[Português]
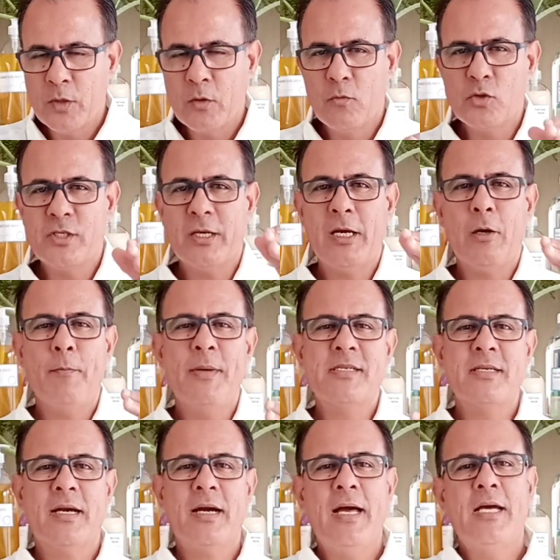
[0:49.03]
Você quer
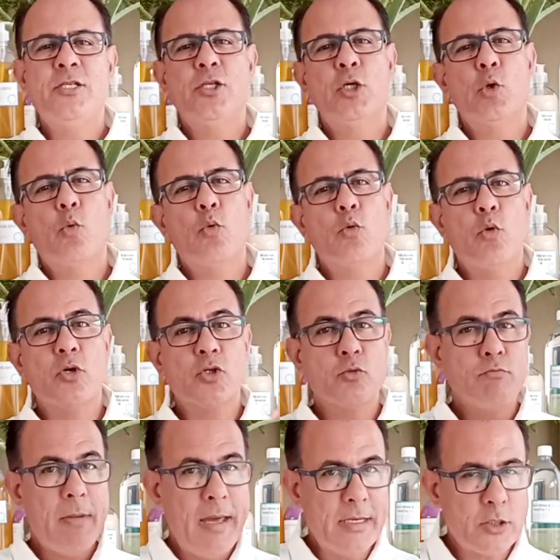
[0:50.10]
começar a ganhar dinheiro com
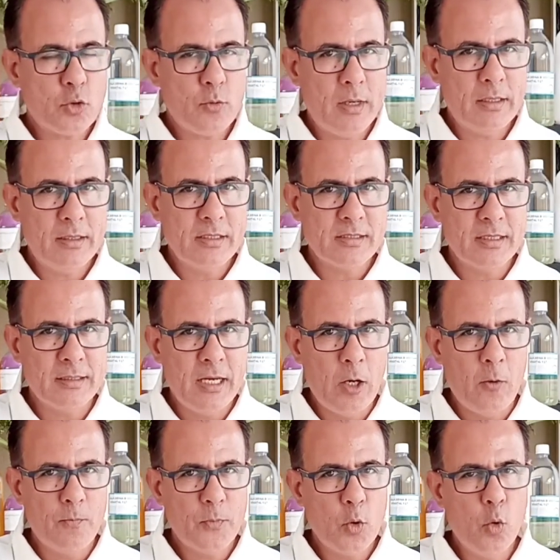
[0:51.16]
cosmético
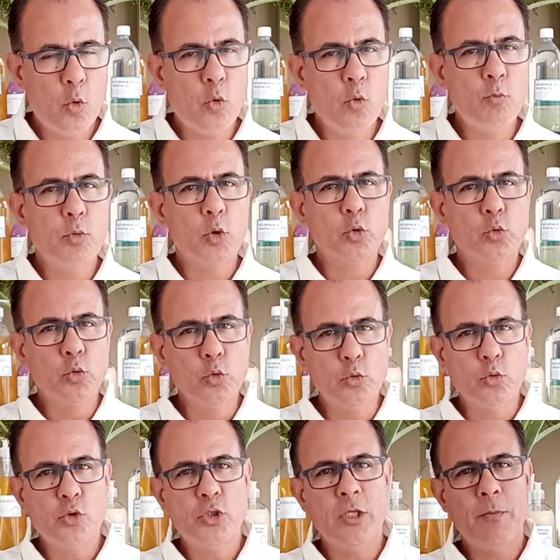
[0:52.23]
artesanal ou com
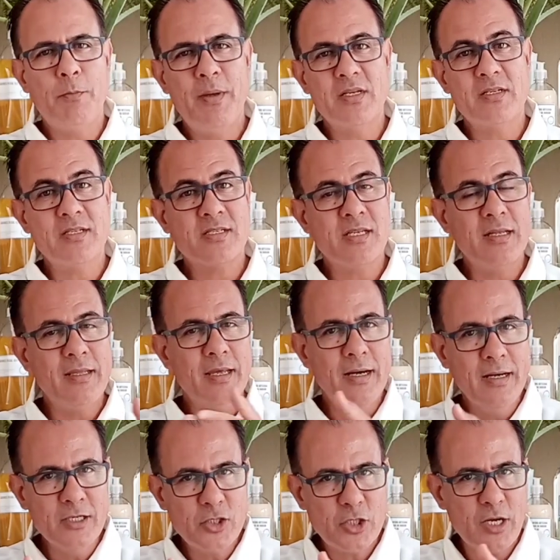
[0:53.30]
produto de limpeza
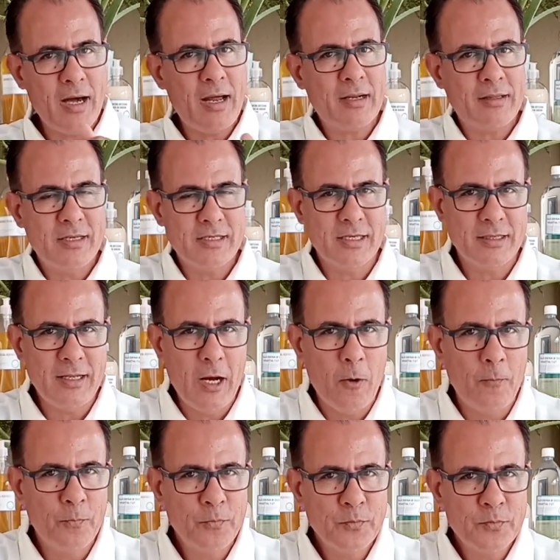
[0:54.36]
saneante
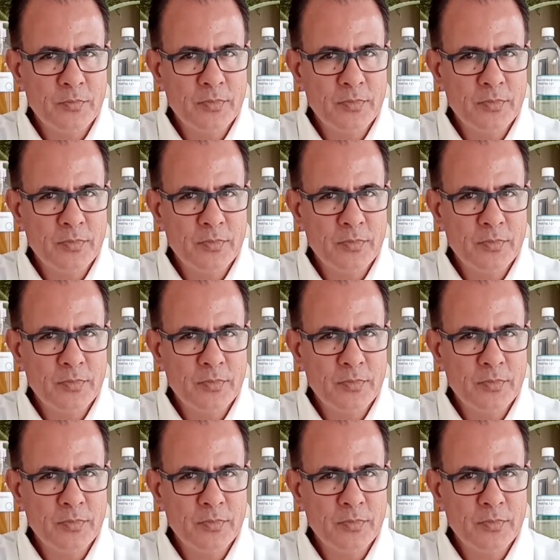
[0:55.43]
artesanal?